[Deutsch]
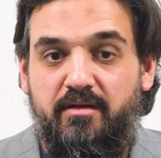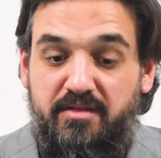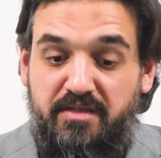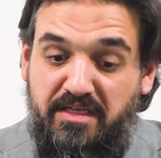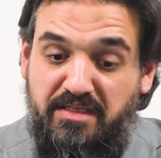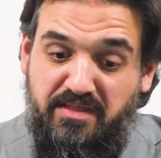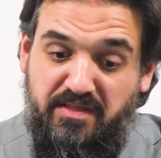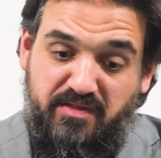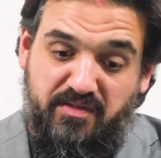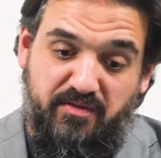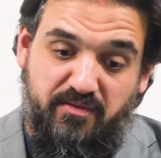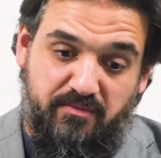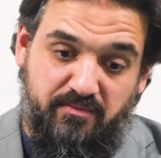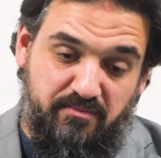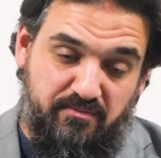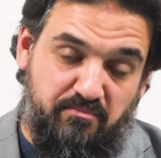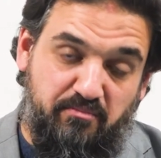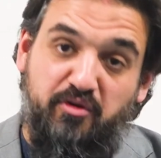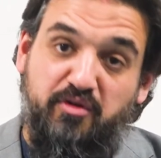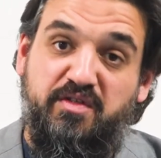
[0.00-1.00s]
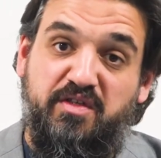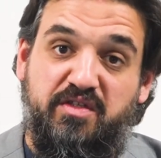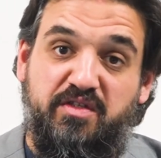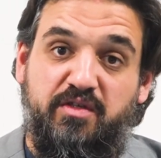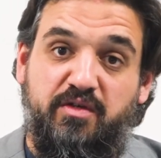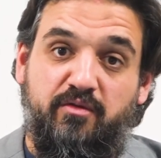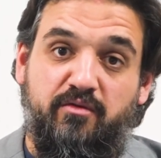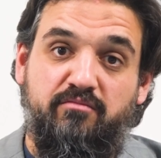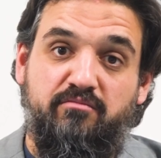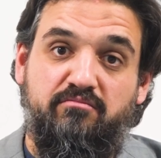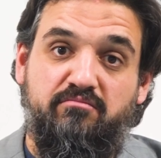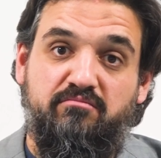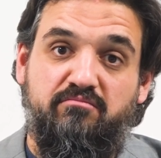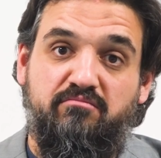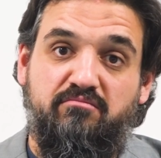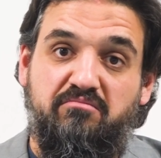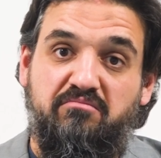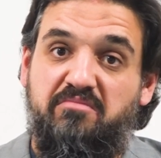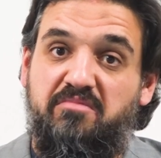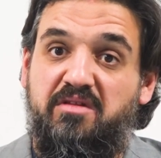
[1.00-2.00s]
Diese Position
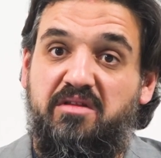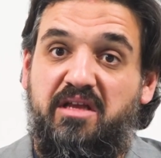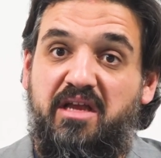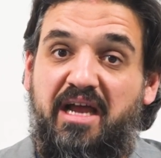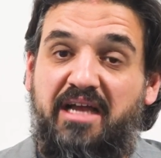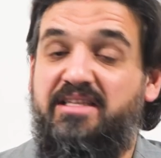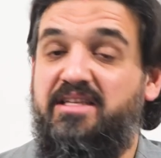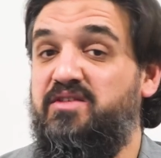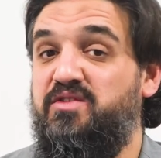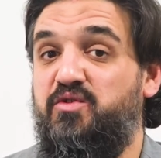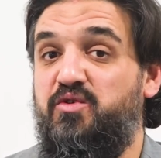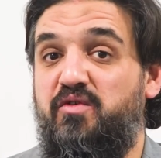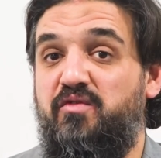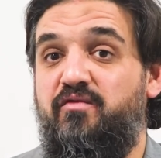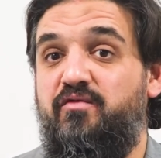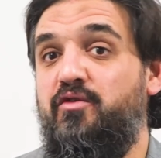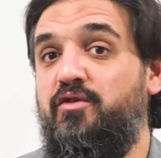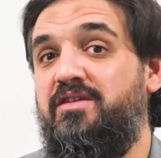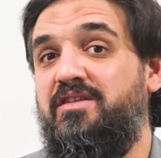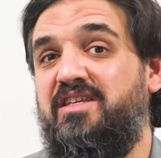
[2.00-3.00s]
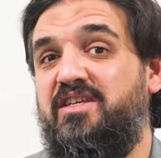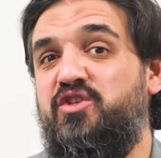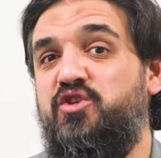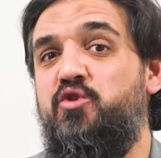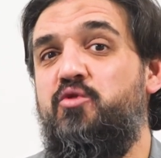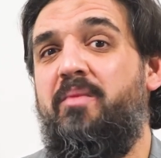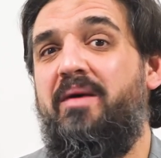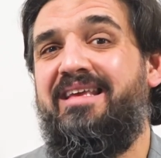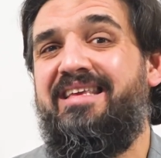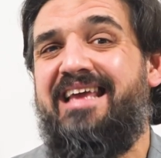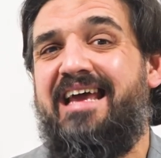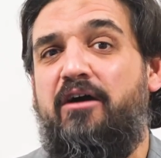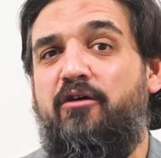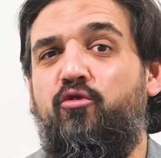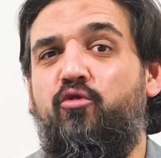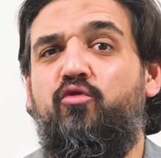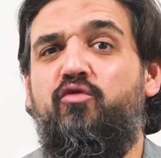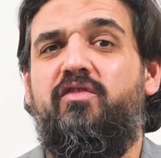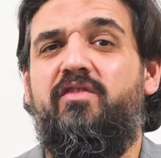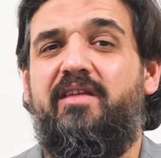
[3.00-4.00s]
hat dazu geführt, dass über
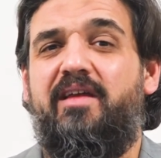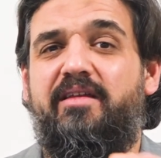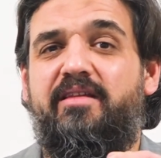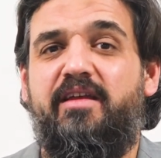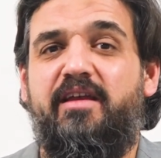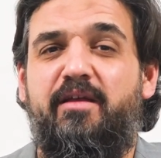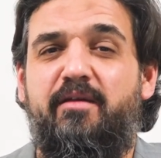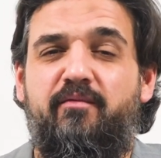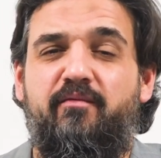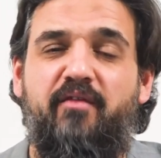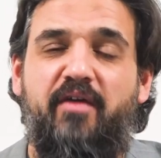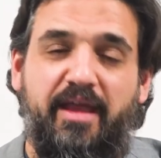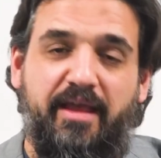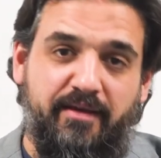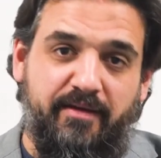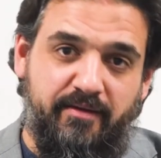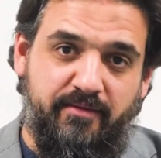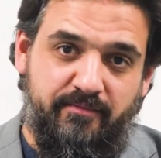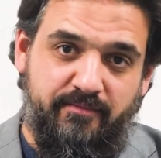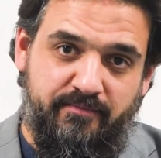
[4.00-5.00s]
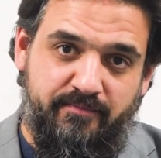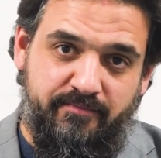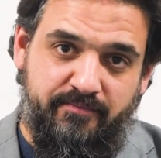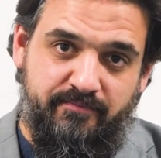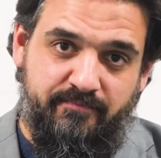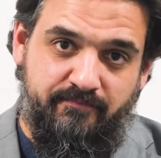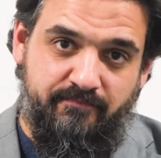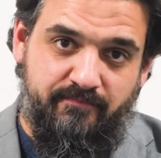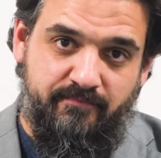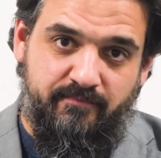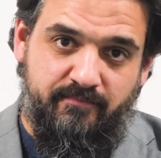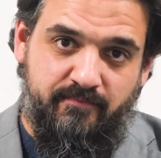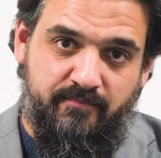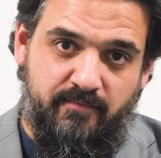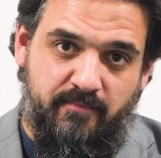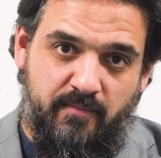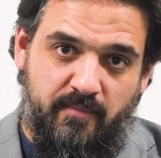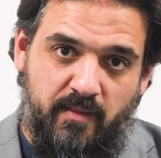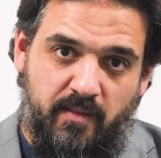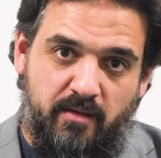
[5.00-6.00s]
Jahrhunderte hinweg
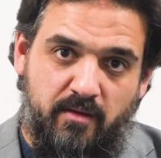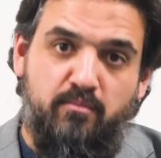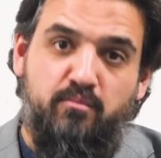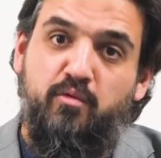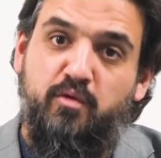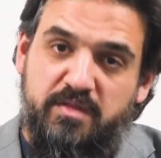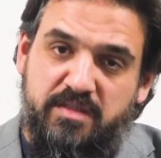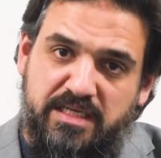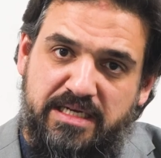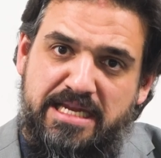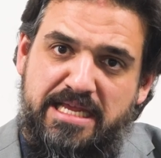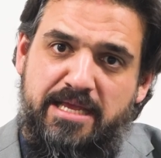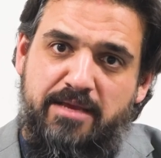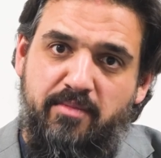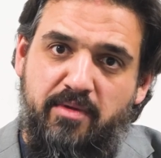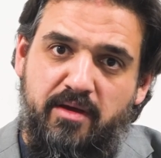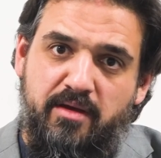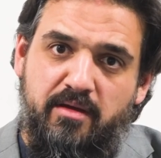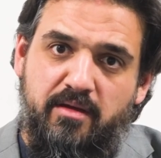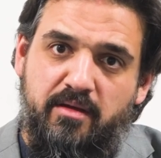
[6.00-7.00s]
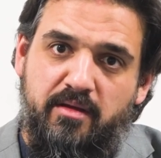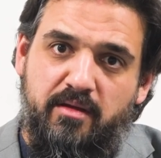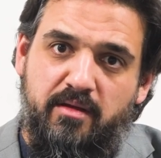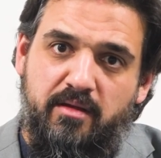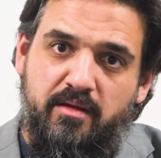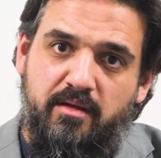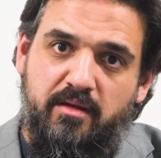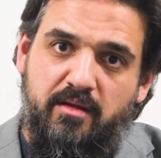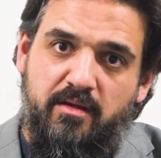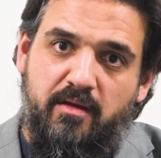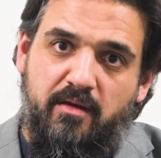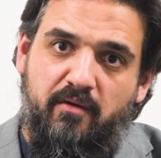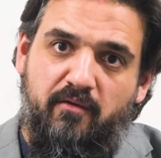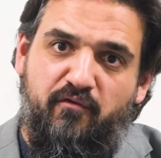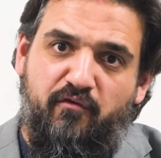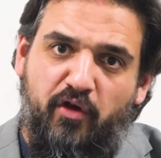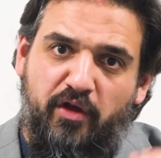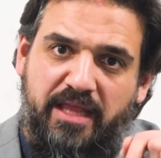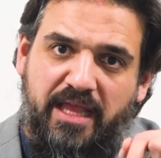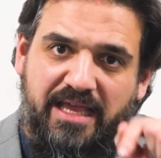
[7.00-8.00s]
Muslime
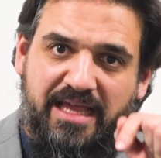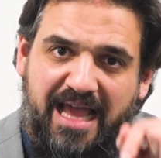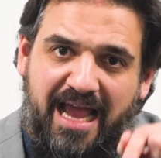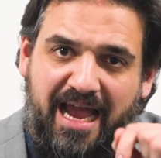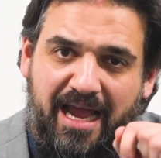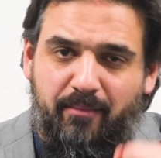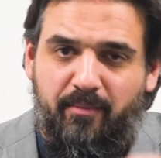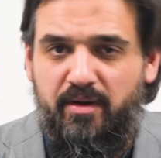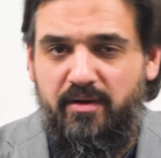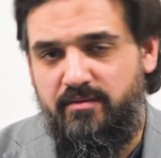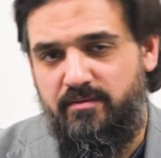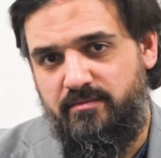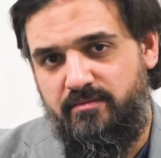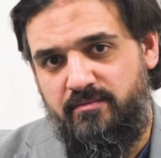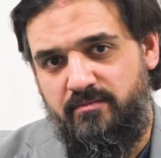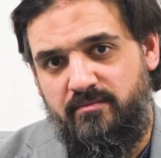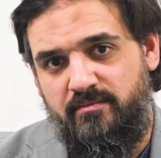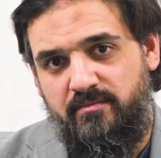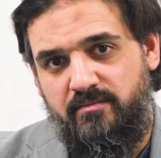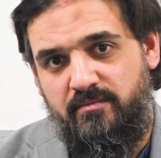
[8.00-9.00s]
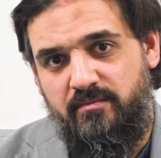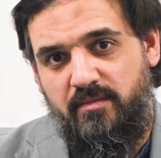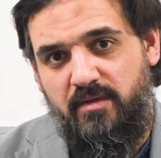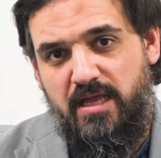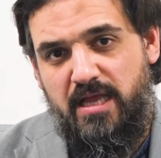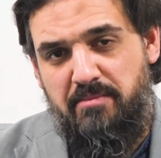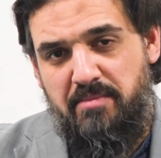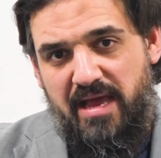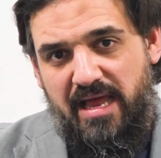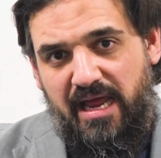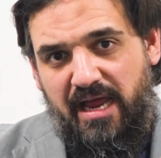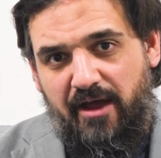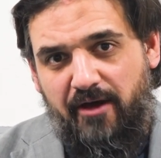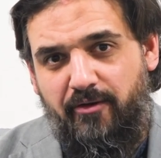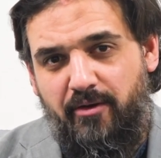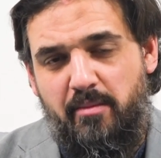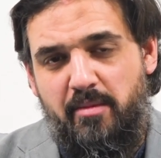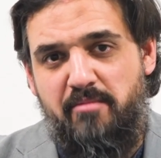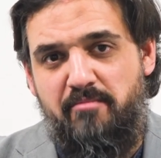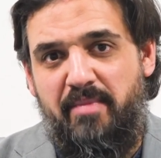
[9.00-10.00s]
vor der Kaaba im
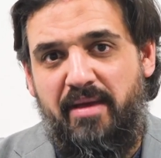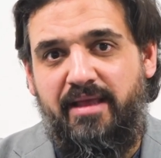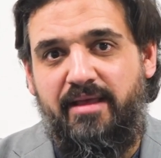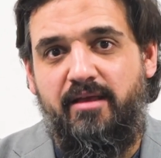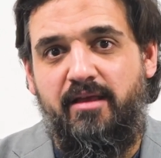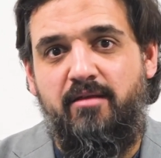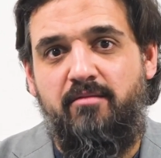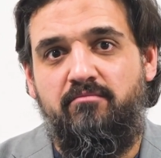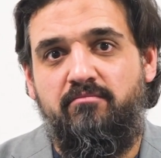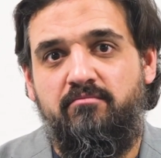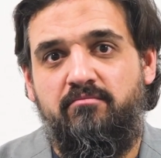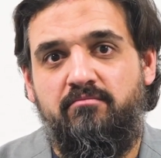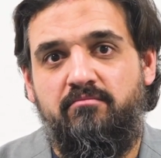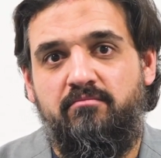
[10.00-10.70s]
Al-Haram in Mekki